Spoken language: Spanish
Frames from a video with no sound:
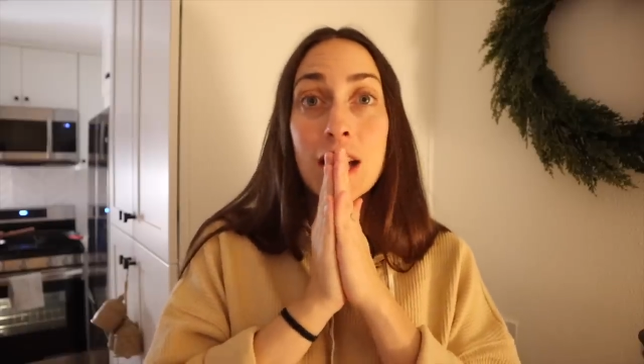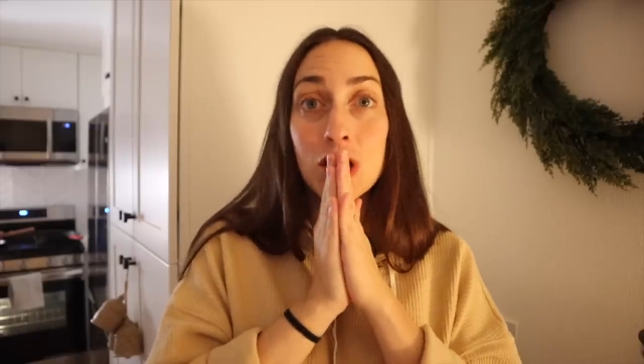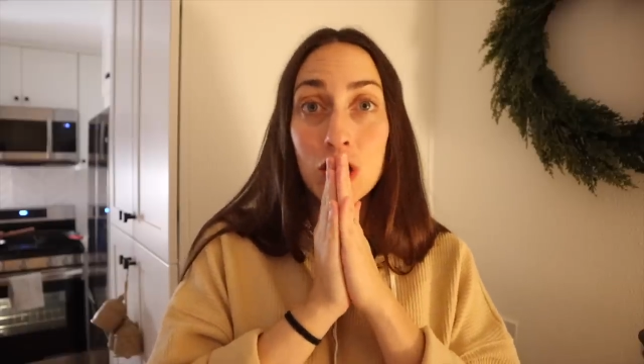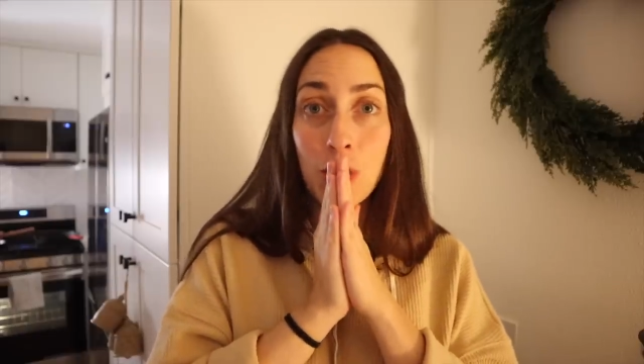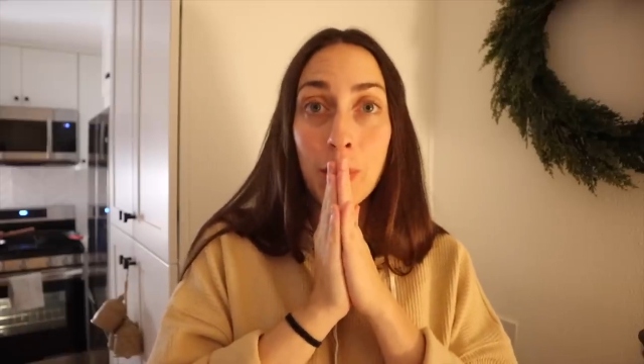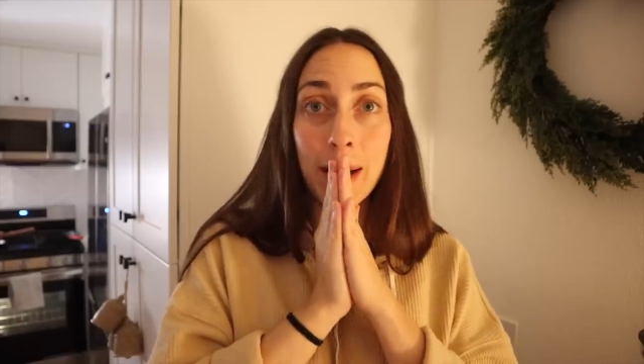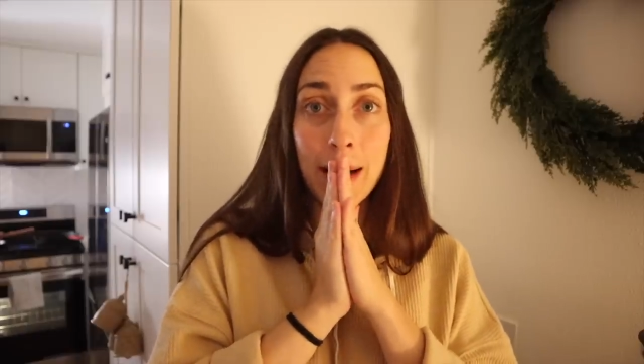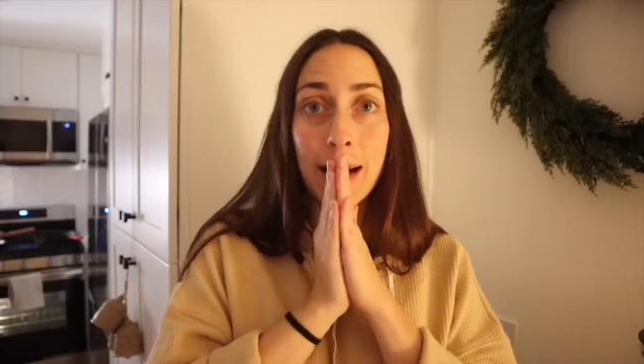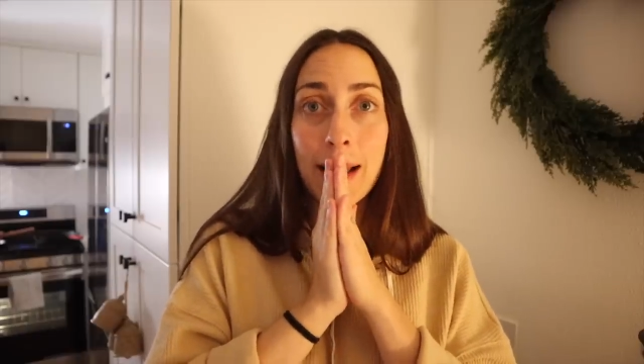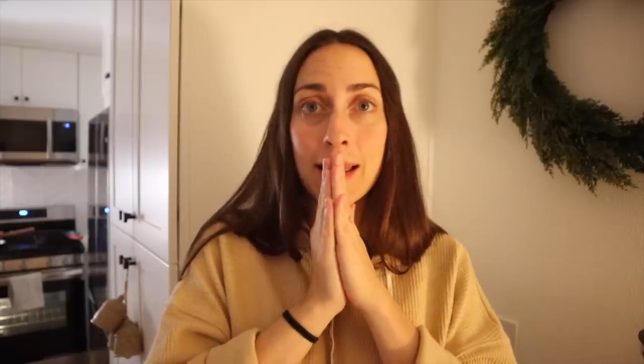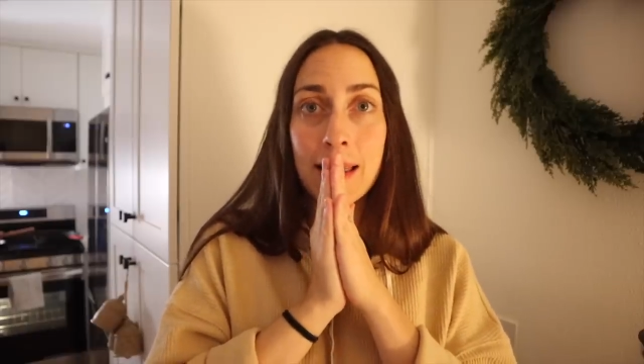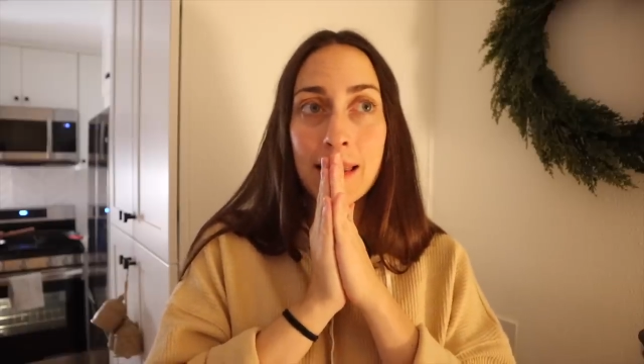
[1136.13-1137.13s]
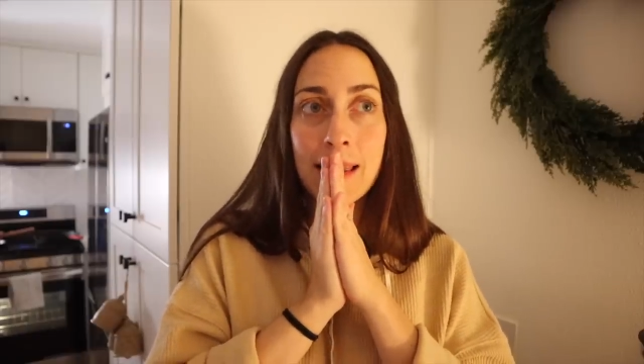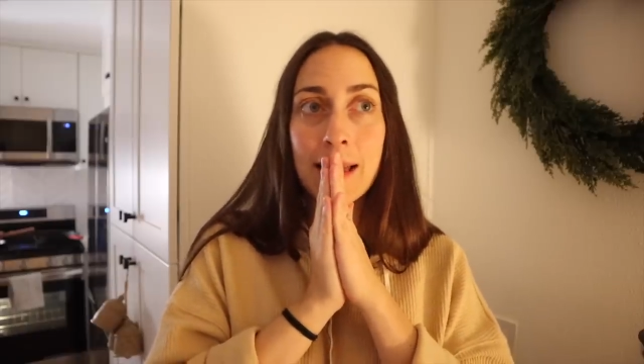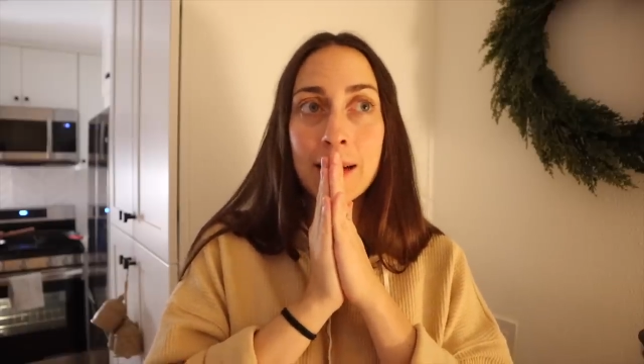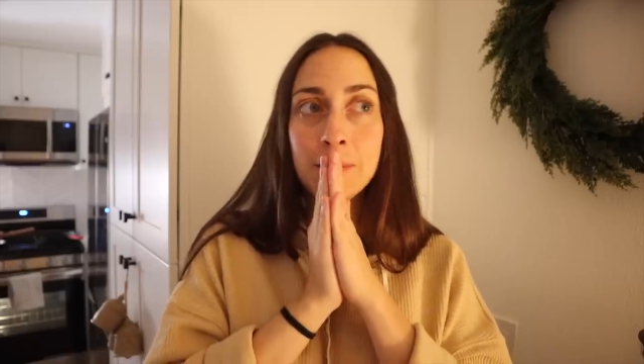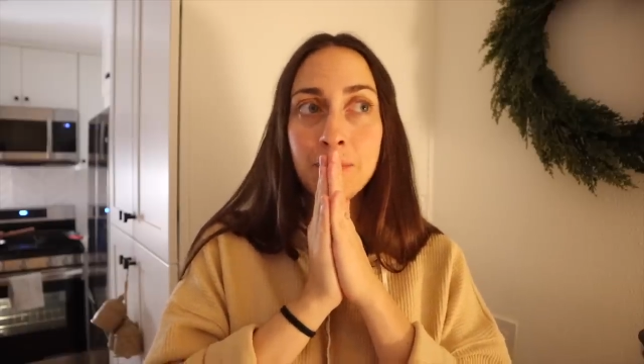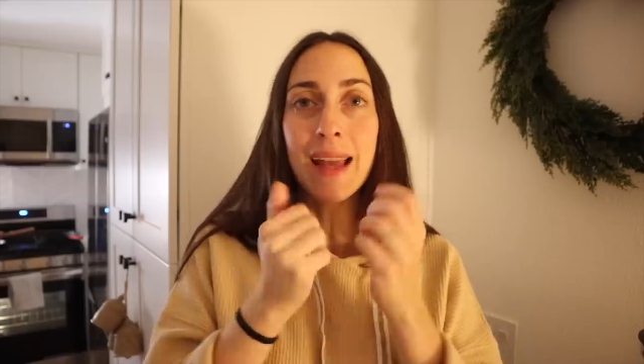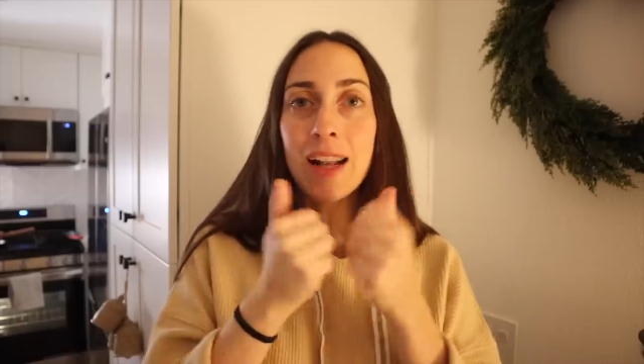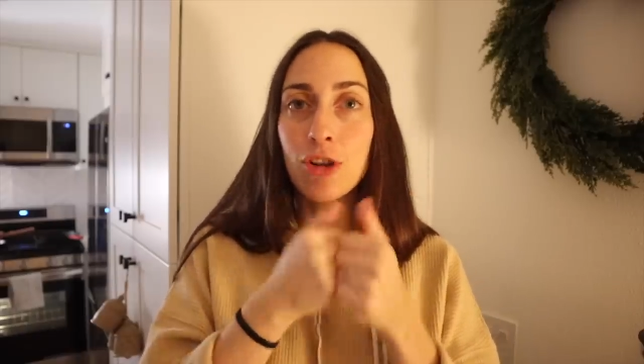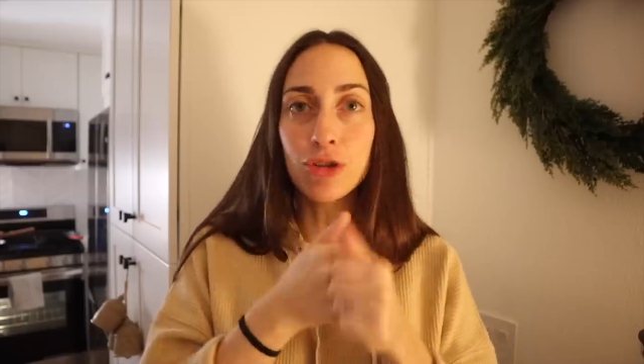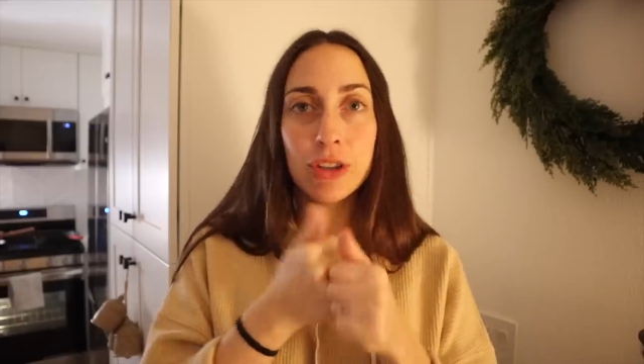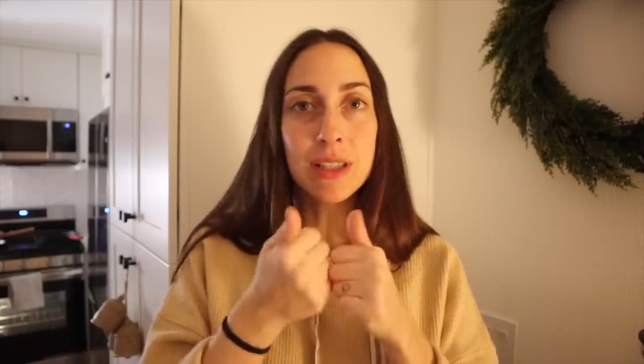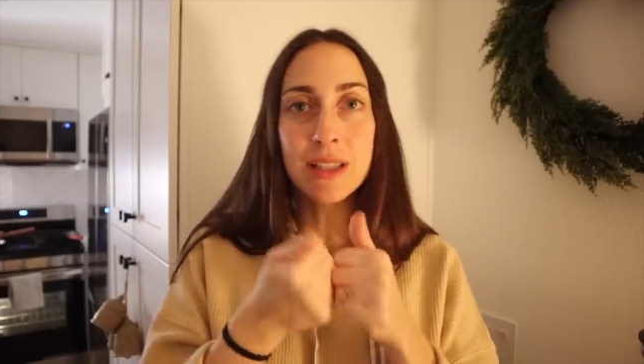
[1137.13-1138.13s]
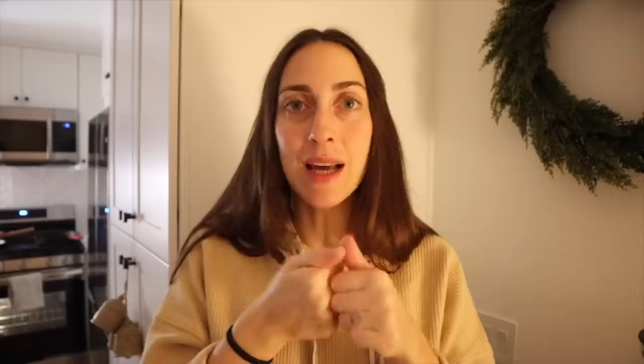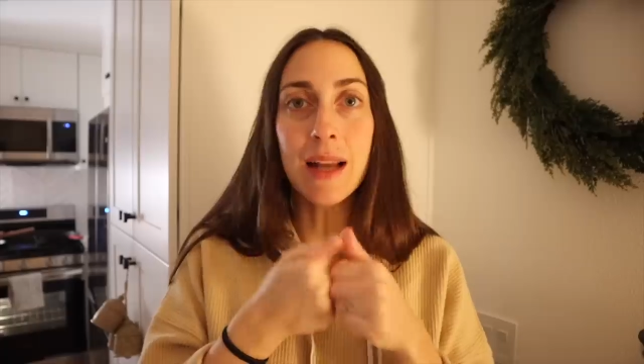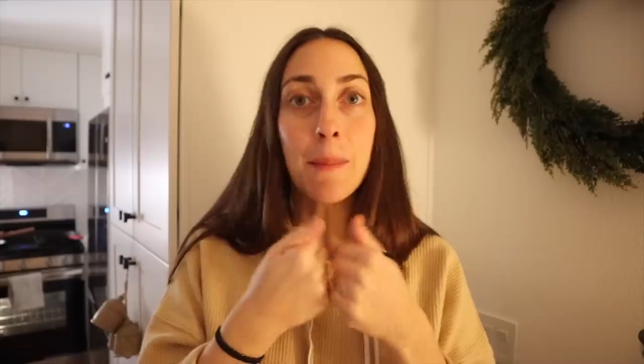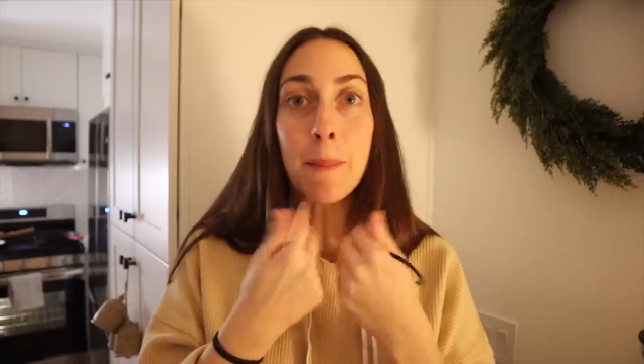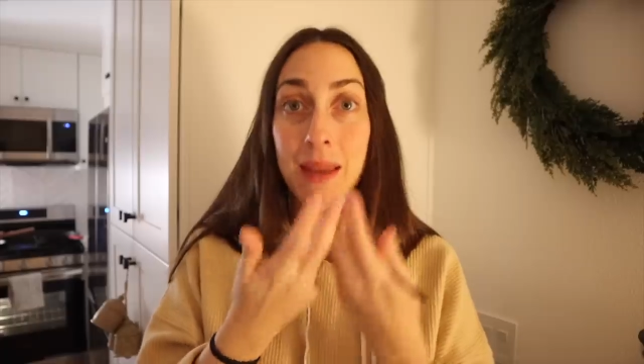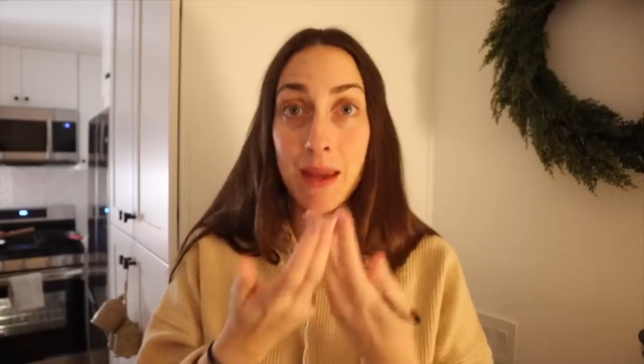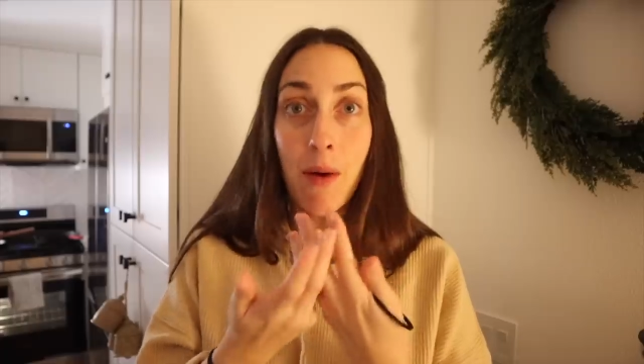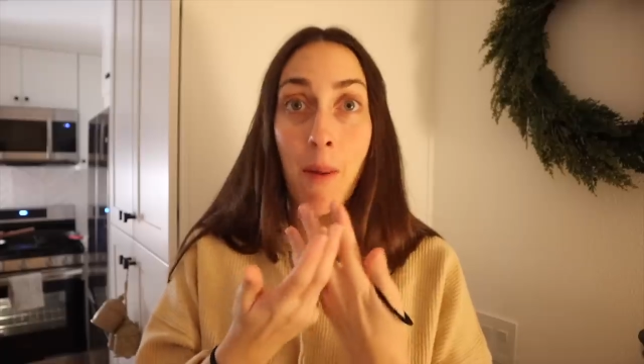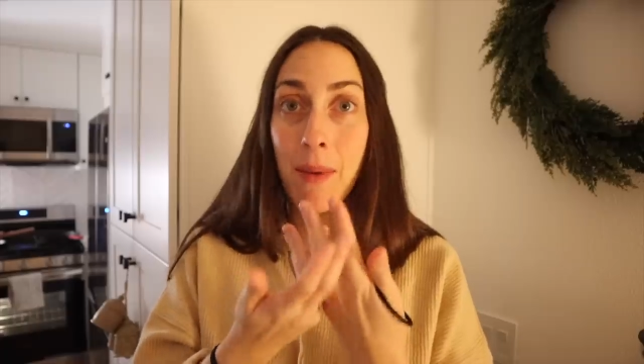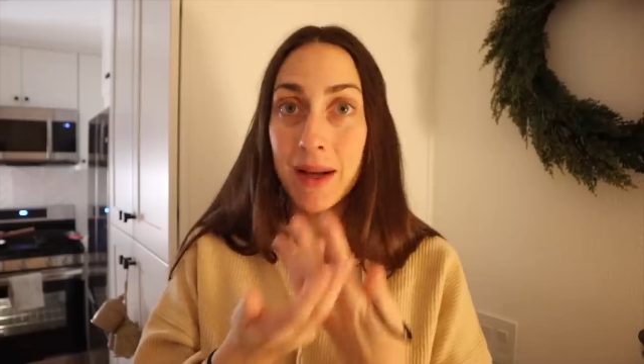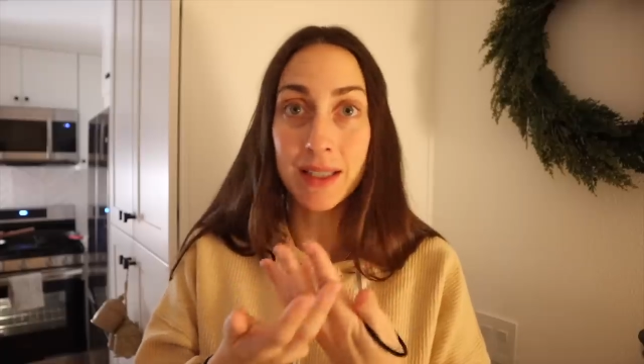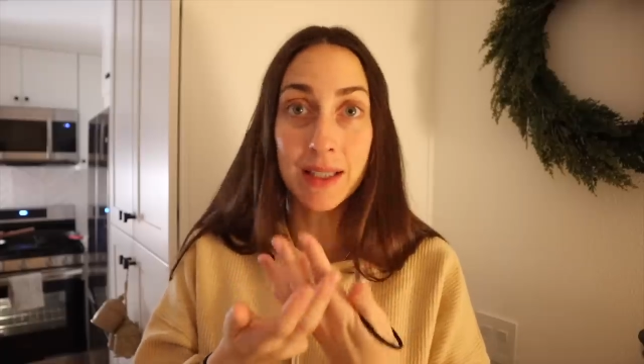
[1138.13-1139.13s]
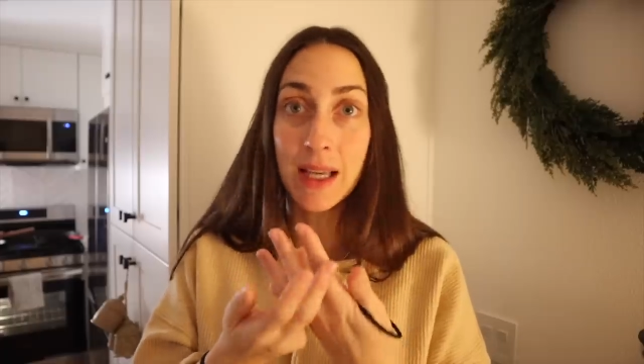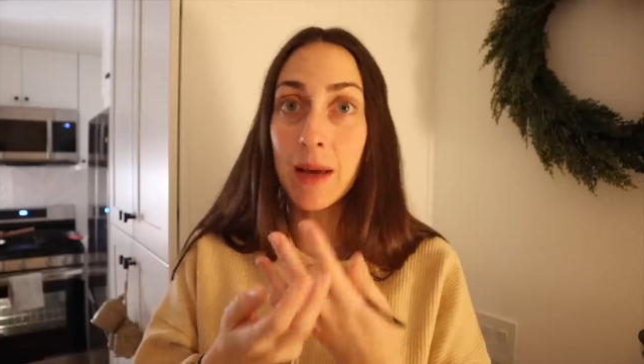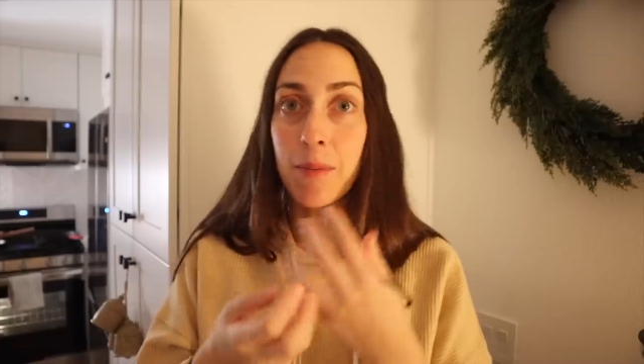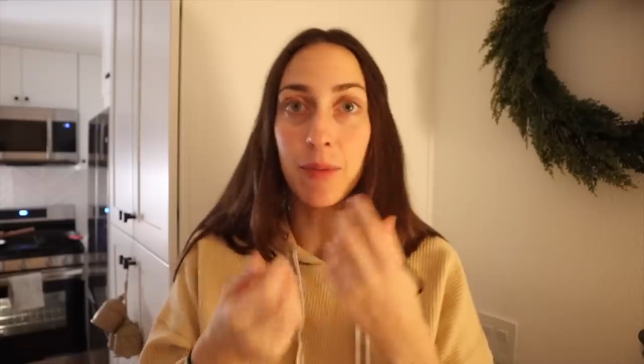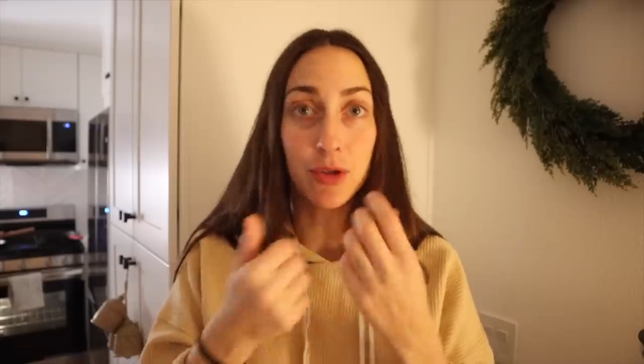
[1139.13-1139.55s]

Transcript: súper agradecida, el contestar me lleva más tiempo.